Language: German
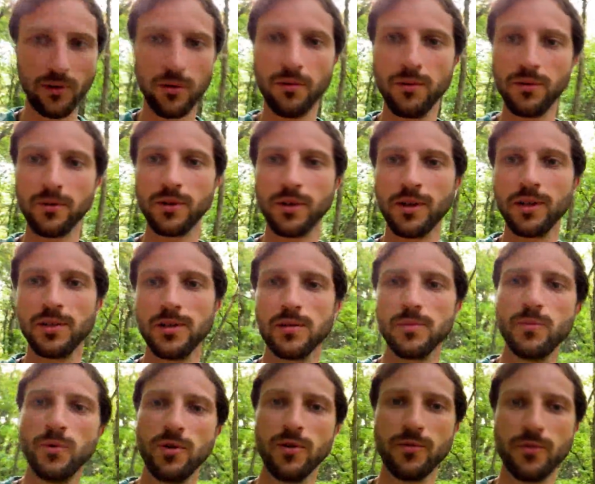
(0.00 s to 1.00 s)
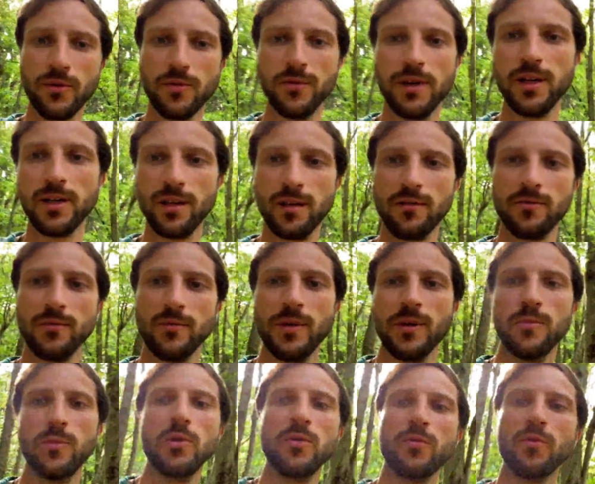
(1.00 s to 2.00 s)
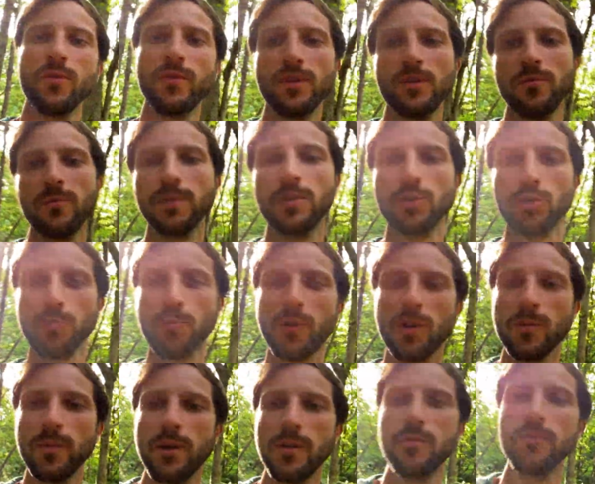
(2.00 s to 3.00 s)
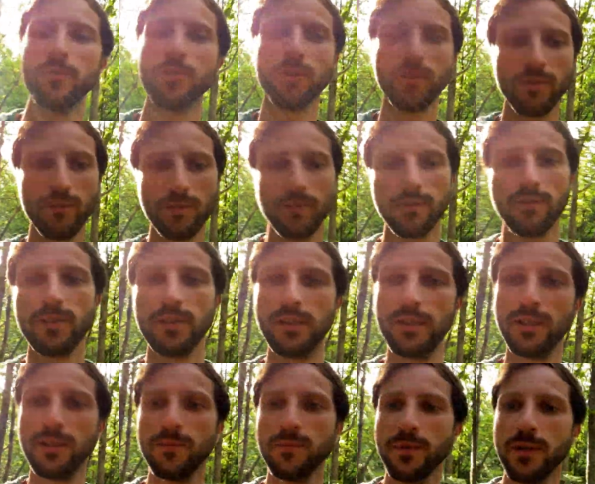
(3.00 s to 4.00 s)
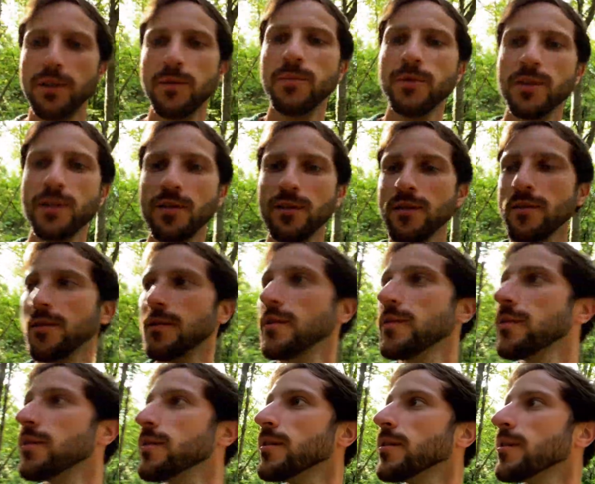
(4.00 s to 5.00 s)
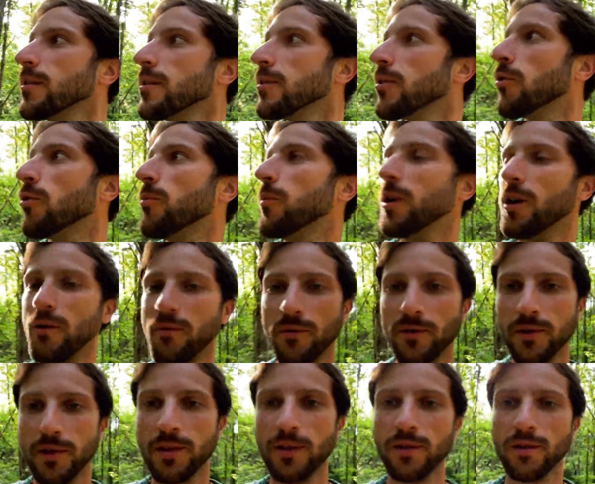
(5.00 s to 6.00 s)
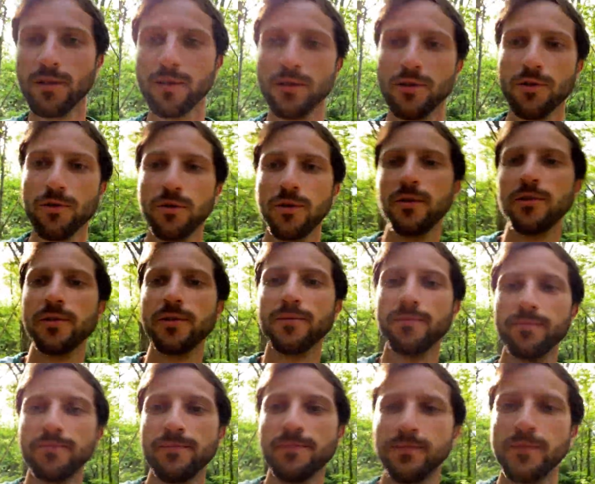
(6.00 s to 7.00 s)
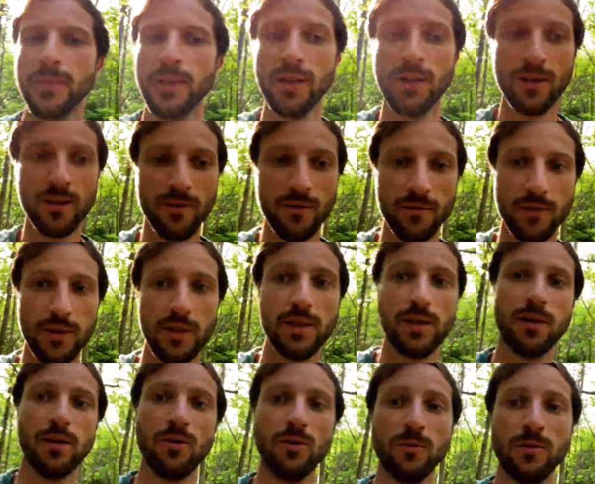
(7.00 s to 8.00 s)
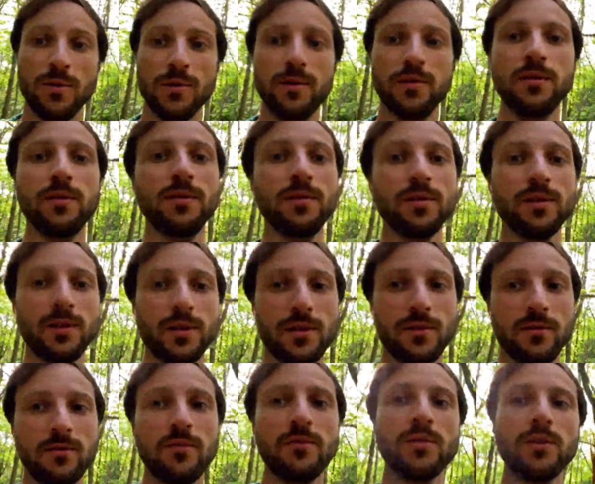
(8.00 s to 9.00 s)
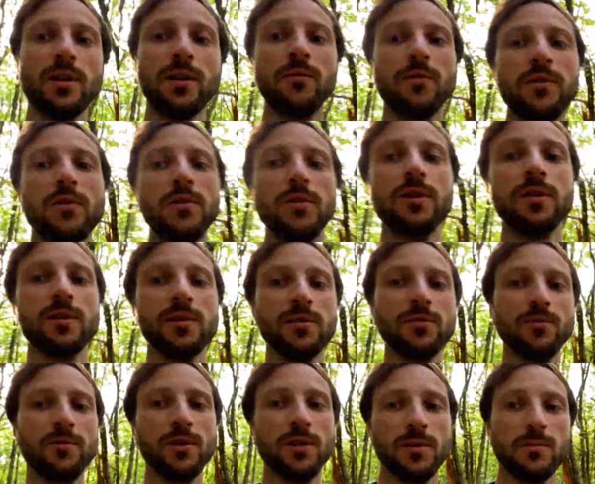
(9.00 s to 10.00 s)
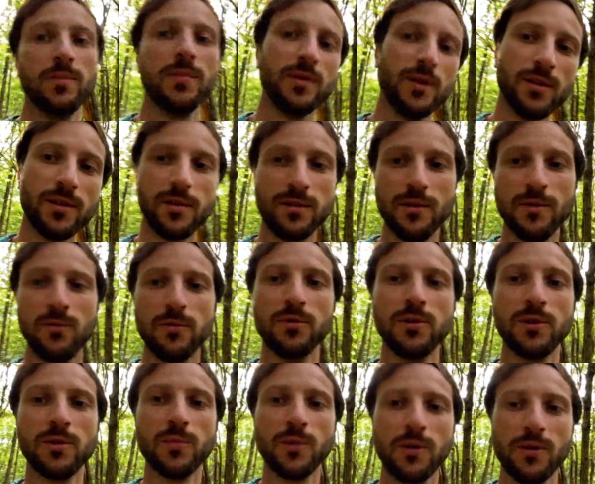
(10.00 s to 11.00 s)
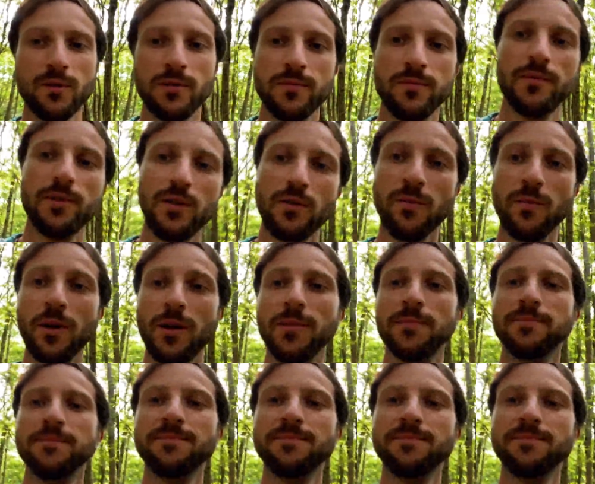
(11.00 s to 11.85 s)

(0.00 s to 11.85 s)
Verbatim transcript: und dann geht es morgen früh weiter. Wobei morgen früh werde ich noch ein bisschen Sport machen und joggen. Mal hier ein bisschen rumlaufen, das sieht eigentlich ganz schön aus. Und ich glaube, der Sonnenuntergang wird heute ganz cool. Ich habe einen ganz coolen Spot. Schauen wir mal.